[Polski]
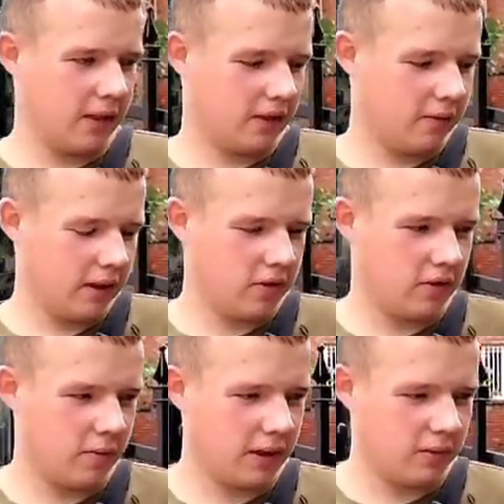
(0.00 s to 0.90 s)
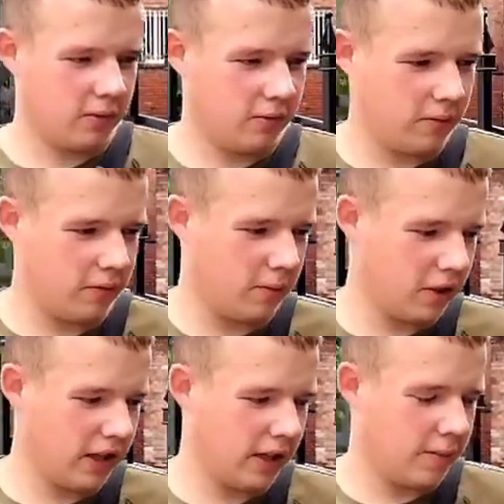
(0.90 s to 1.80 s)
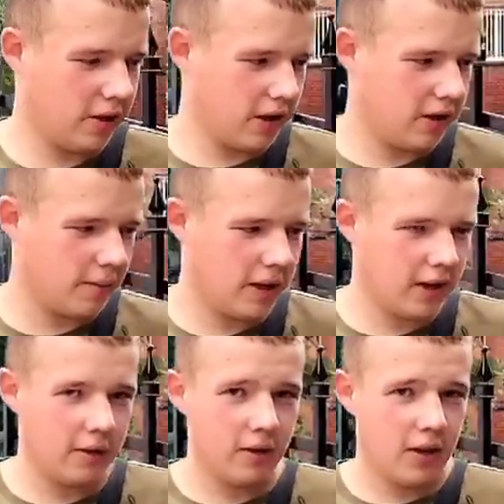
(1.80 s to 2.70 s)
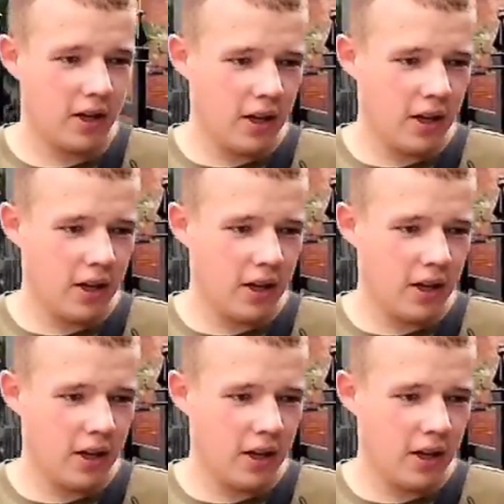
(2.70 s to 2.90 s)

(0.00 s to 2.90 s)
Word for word: jak to większość obiektów w obornikach po okresie PRL.